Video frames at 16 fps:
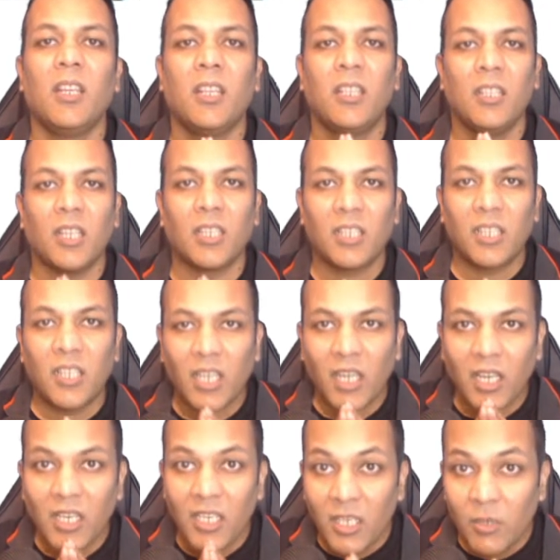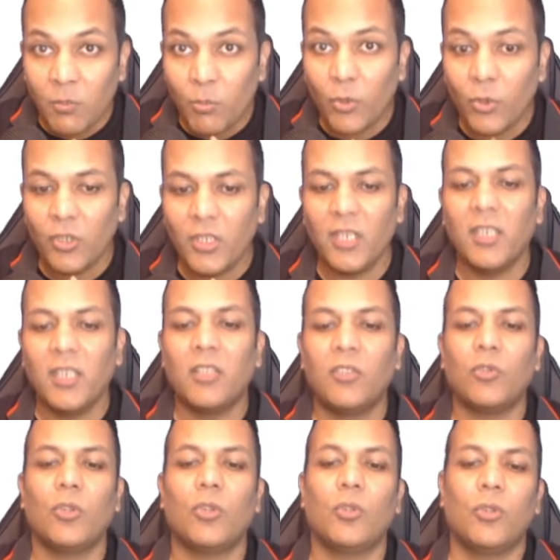या क्या इनपुट देने की
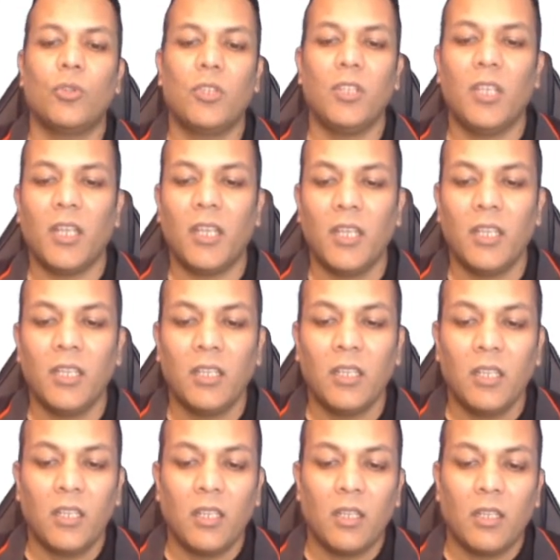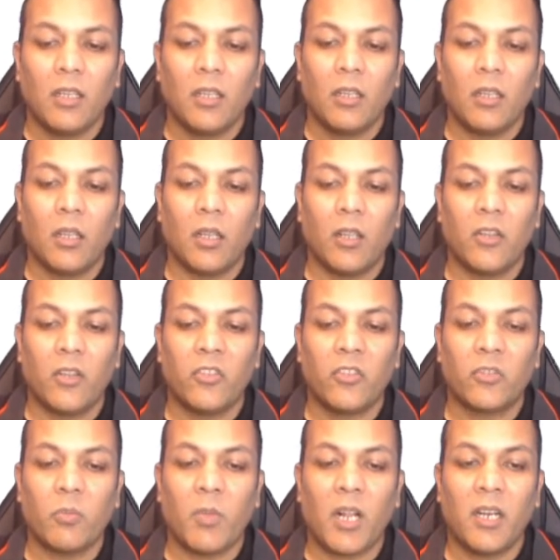ज़रूरत होती है
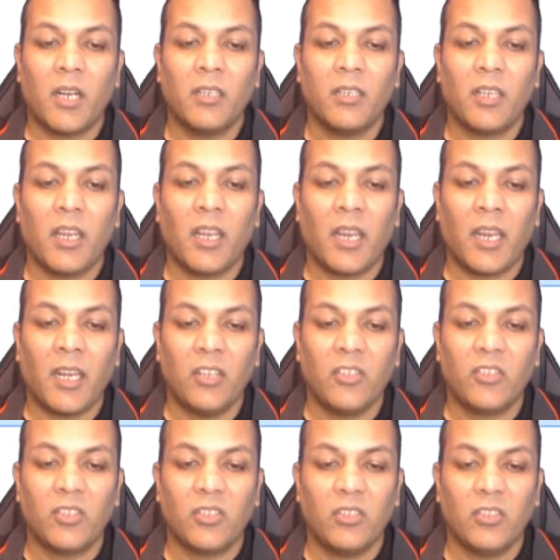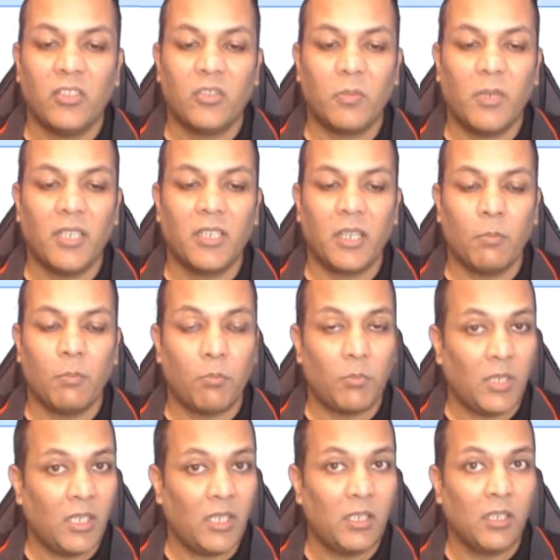स्मार्ट एड्स डिस्प्ले
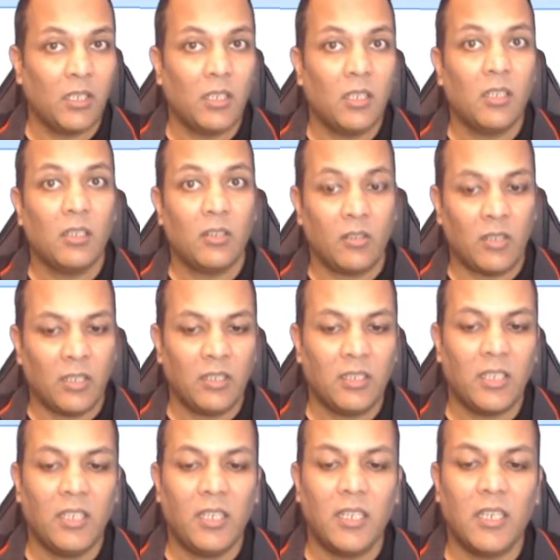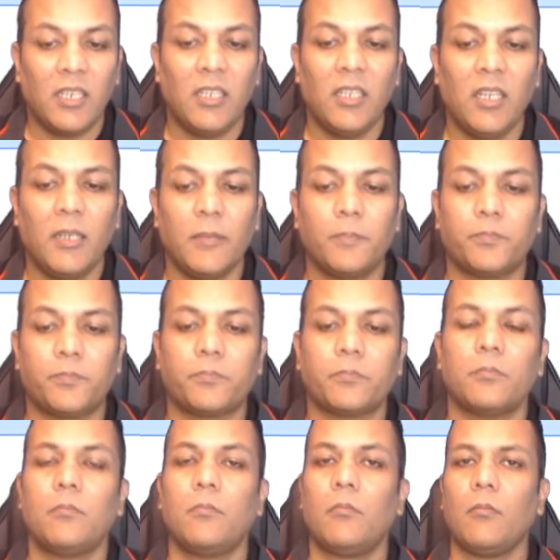कैंपेन रन करने के लिए
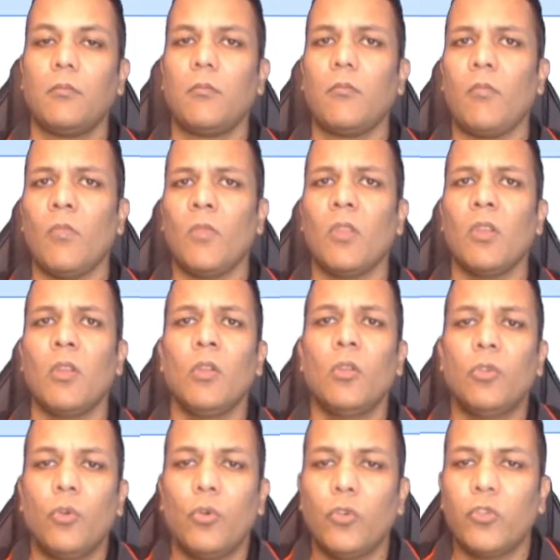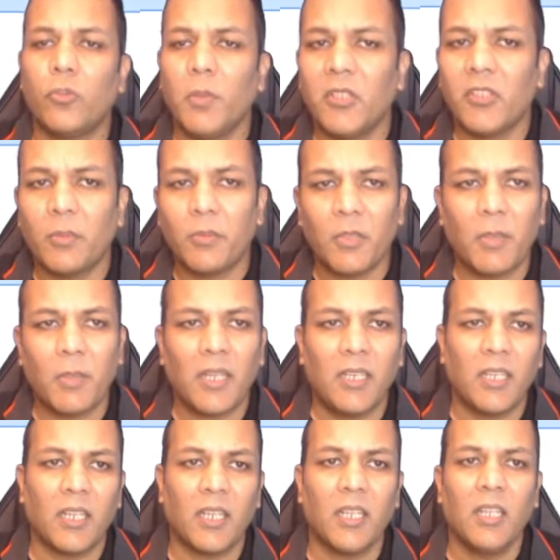तो उसमें सबसे
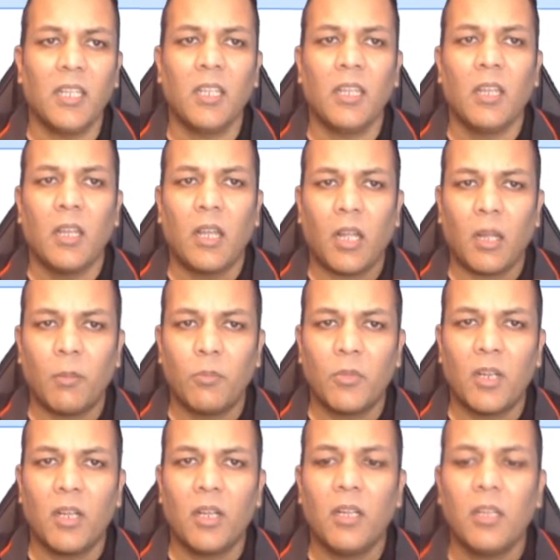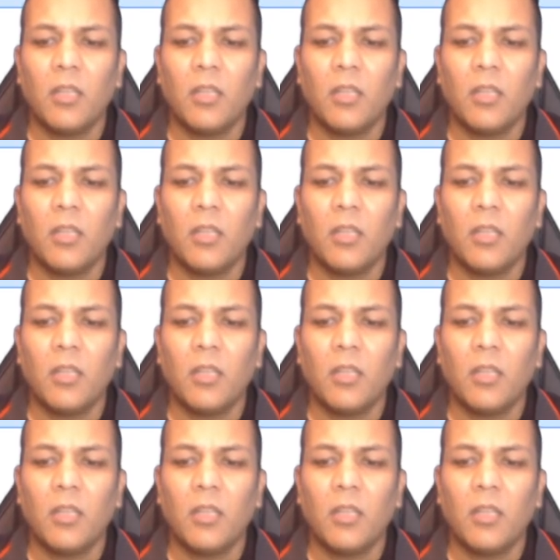पहले है आपका